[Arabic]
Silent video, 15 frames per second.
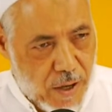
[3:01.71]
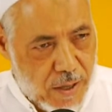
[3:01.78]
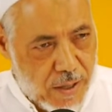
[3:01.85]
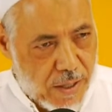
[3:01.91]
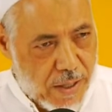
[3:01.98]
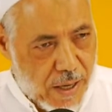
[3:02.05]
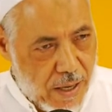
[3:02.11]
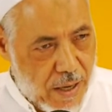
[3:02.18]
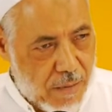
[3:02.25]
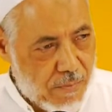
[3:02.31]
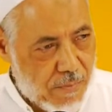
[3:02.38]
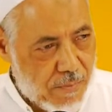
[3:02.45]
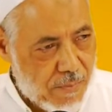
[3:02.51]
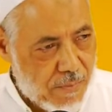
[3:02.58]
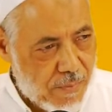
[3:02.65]
هذا
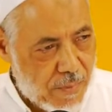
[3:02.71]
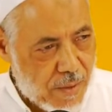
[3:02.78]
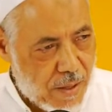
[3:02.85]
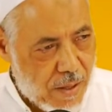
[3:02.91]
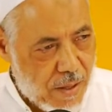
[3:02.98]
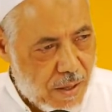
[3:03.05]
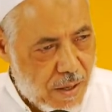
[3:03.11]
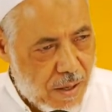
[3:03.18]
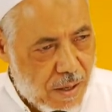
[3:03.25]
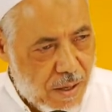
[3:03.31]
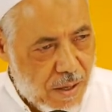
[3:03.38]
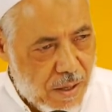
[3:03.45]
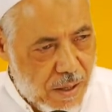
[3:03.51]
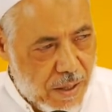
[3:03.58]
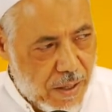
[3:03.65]
الكلام
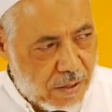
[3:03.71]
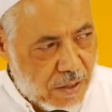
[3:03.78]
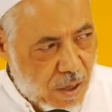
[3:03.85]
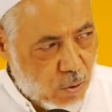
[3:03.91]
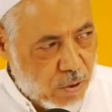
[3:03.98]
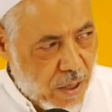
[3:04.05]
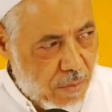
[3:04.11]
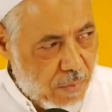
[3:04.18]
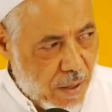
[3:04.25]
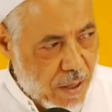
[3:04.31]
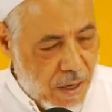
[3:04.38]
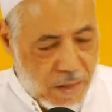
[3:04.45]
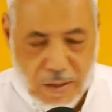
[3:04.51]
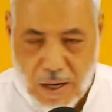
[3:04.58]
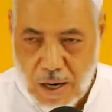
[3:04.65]
إن صوت
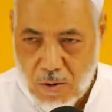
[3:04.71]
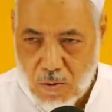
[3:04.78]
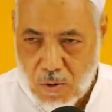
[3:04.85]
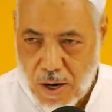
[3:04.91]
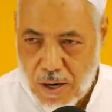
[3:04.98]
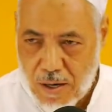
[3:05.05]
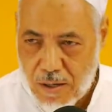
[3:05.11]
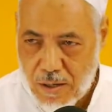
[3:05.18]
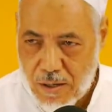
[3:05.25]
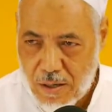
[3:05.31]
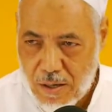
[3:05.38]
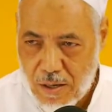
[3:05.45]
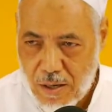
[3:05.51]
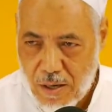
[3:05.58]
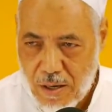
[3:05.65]
المرأة عورة
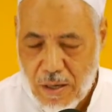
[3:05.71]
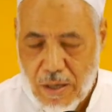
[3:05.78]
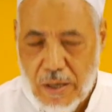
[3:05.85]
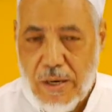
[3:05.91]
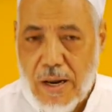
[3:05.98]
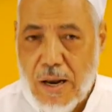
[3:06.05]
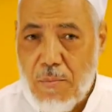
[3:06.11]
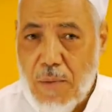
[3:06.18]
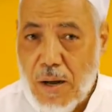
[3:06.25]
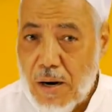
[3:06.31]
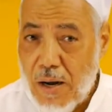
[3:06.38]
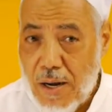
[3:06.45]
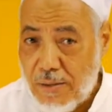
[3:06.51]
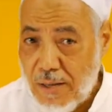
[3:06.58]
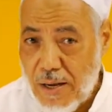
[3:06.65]
إن
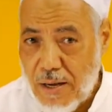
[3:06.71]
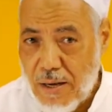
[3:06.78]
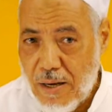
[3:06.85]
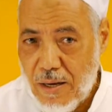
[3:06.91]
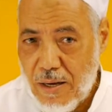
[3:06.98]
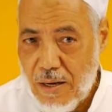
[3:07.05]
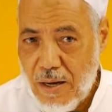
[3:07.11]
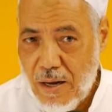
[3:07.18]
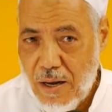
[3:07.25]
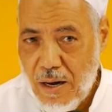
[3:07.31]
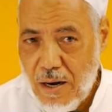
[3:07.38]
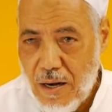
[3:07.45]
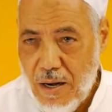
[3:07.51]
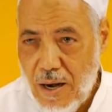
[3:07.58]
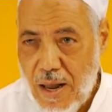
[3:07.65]
المرأة
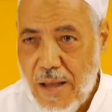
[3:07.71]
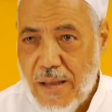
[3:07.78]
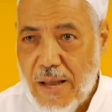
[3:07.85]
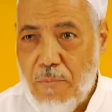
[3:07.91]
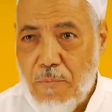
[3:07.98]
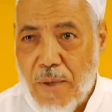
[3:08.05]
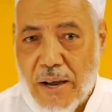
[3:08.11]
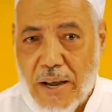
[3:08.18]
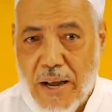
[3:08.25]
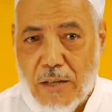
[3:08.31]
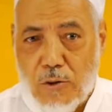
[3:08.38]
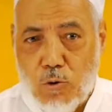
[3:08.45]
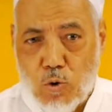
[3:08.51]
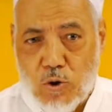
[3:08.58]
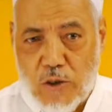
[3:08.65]
لا ينبغي
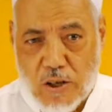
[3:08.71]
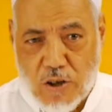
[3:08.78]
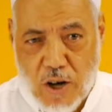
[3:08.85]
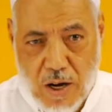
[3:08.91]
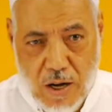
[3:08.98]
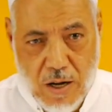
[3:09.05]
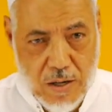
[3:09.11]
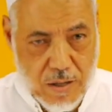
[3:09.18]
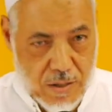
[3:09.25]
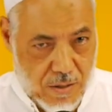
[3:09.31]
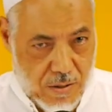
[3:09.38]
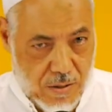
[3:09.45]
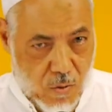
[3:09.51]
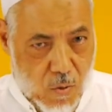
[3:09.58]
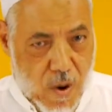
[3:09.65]
أن
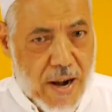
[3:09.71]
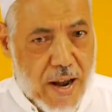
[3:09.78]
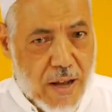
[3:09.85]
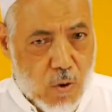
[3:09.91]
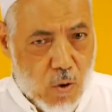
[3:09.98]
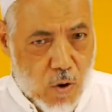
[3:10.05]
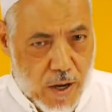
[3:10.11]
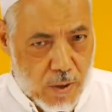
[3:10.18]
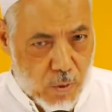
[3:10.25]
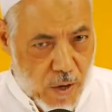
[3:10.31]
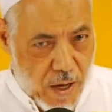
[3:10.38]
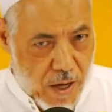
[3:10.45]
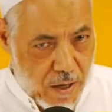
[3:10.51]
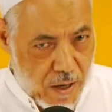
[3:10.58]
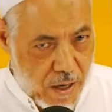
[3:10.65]
تستشار ولا يؤخذ
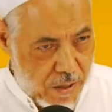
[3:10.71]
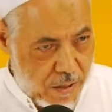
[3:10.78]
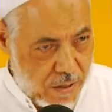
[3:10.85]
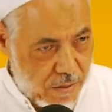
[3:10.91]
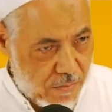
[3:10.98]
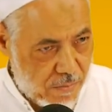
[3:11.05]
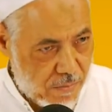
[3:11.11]
لها رأي